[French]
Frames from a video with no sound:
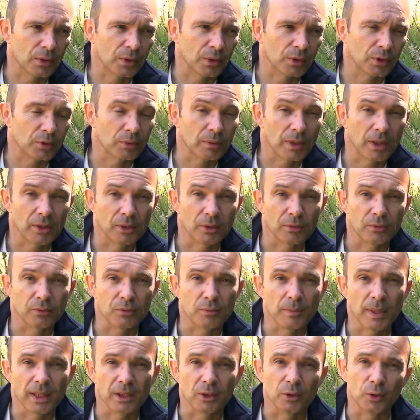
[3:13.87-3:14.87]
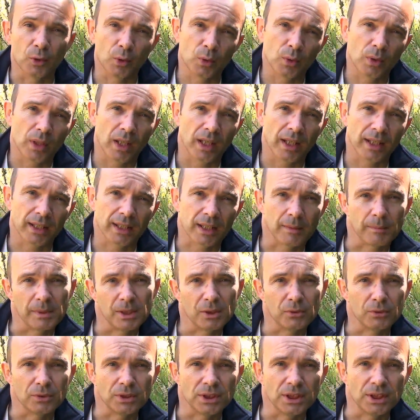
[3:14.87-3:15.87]
soit de vous mettre d'eau à la
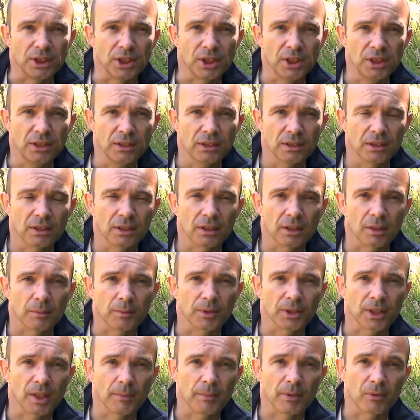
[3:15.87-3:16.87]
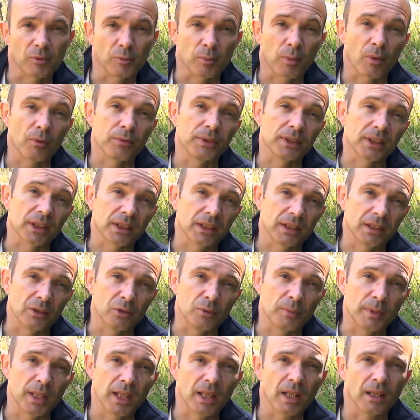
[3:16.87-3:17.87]
cabine du DJ, comme ça bah, vous profiterez des
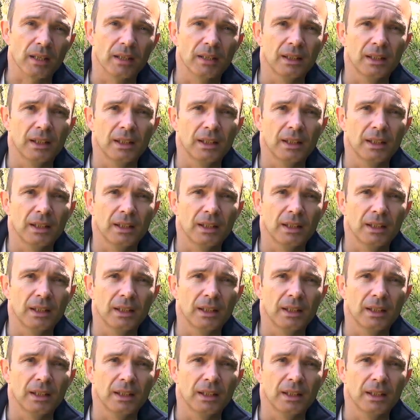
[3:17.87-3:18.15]
lumières,